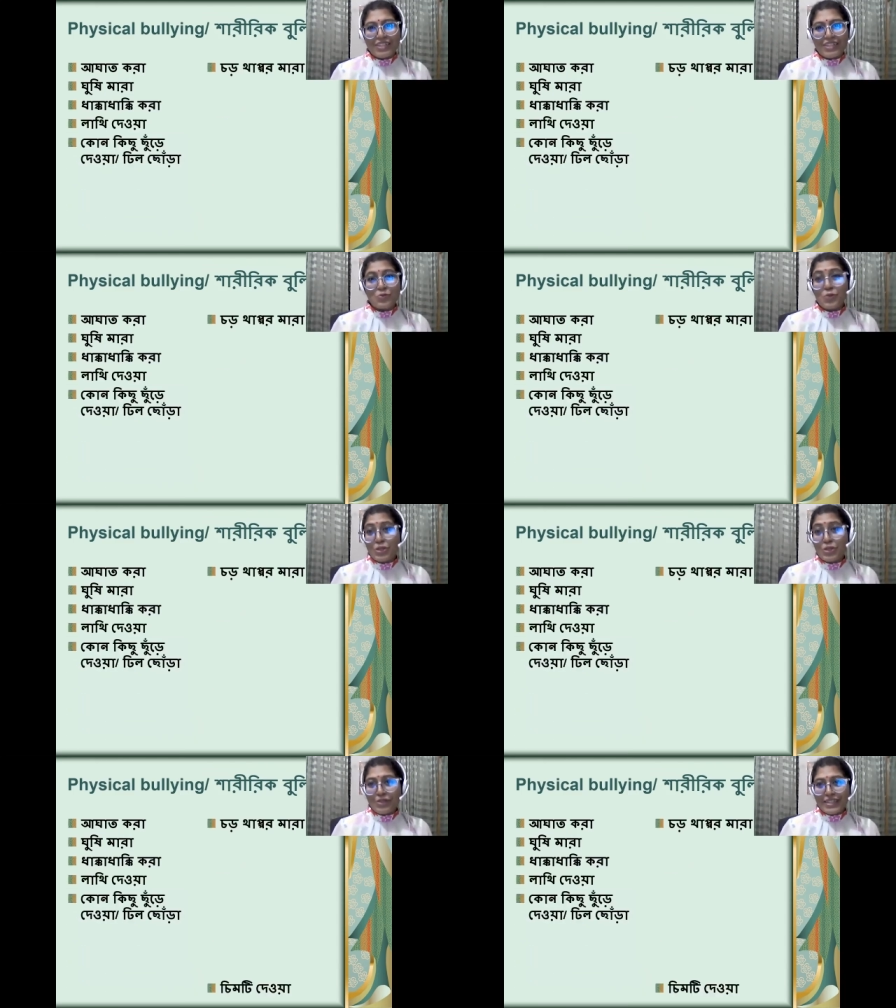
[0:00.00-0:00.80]
একটু
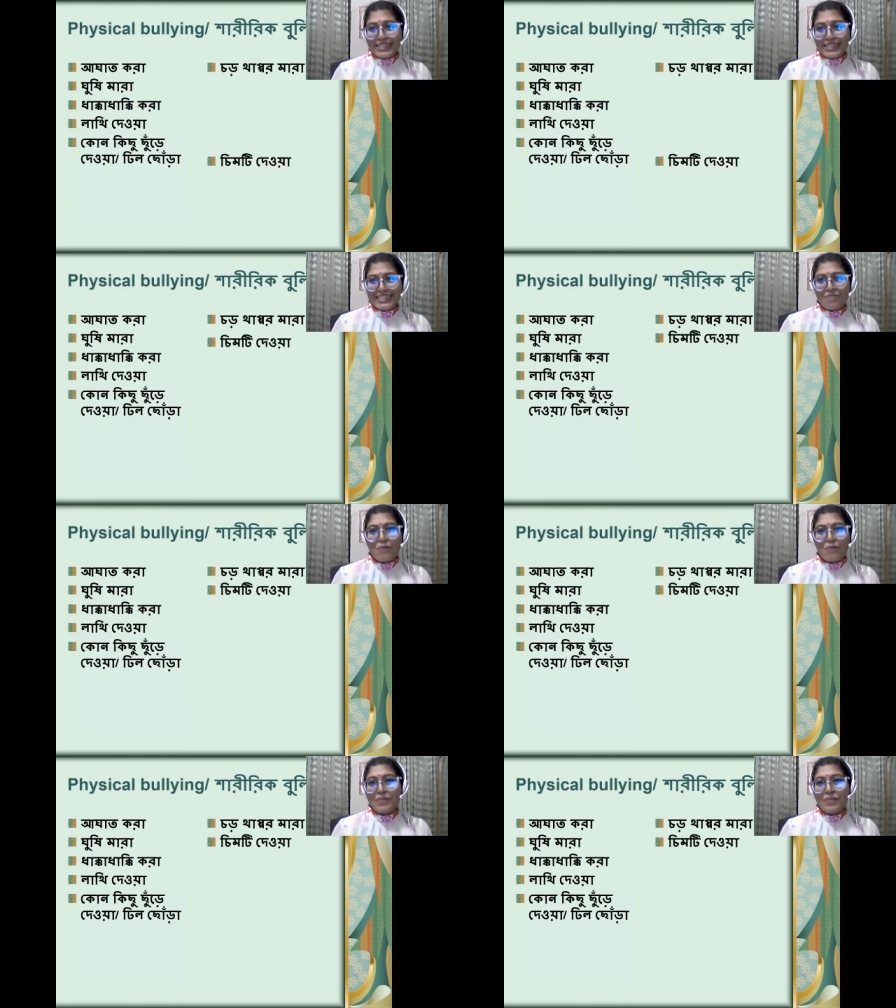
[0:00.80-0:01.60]
মনে করিয়ে দিচ্ছি
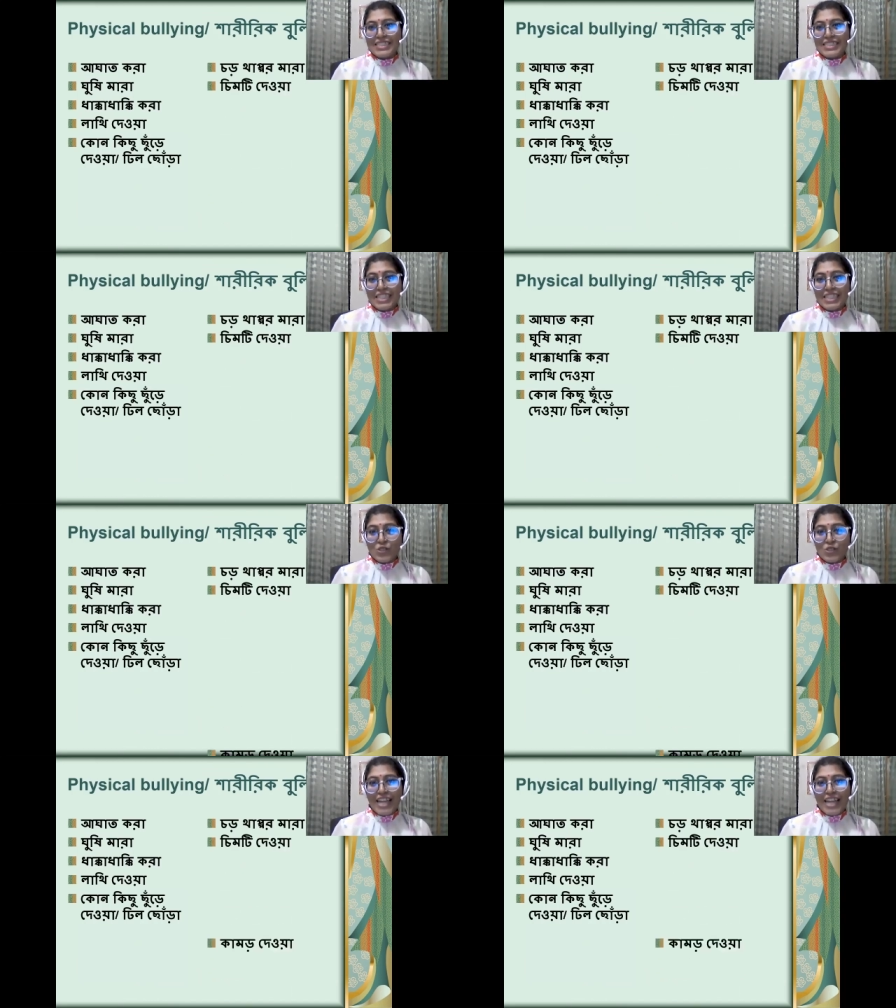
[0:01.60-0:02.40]
বা আপনাদের সাথে একটু
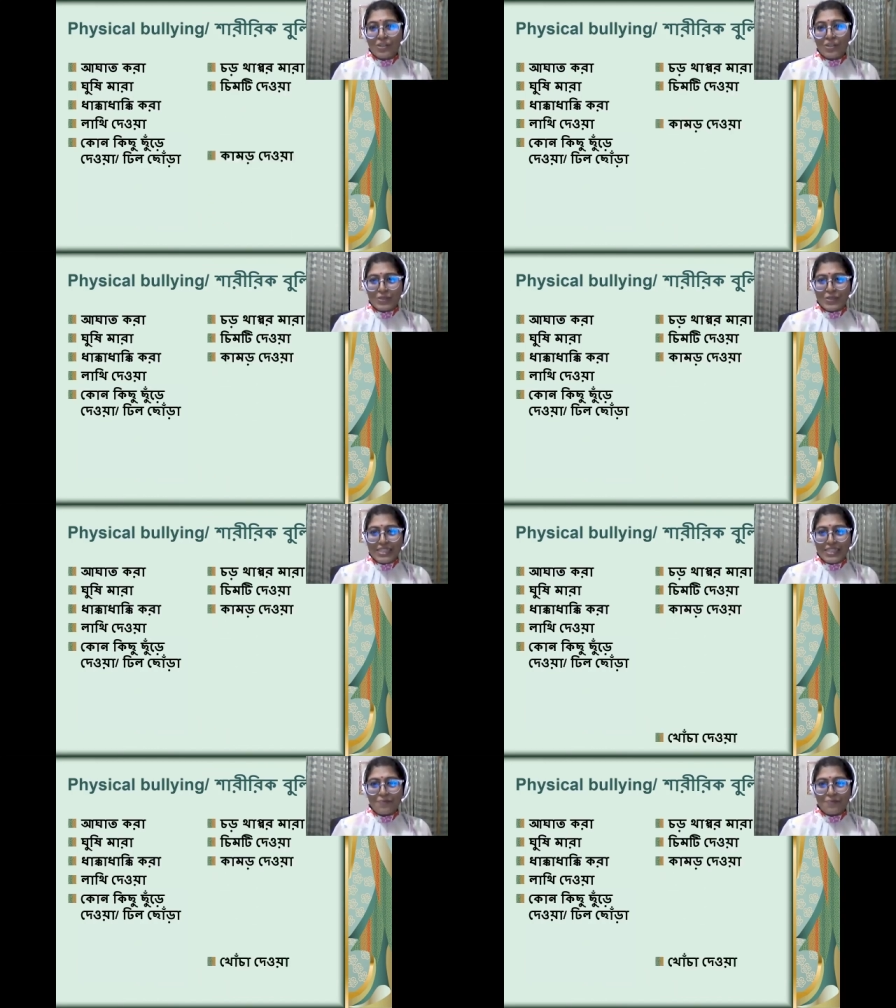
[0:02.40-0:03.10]
শেয়ার করছি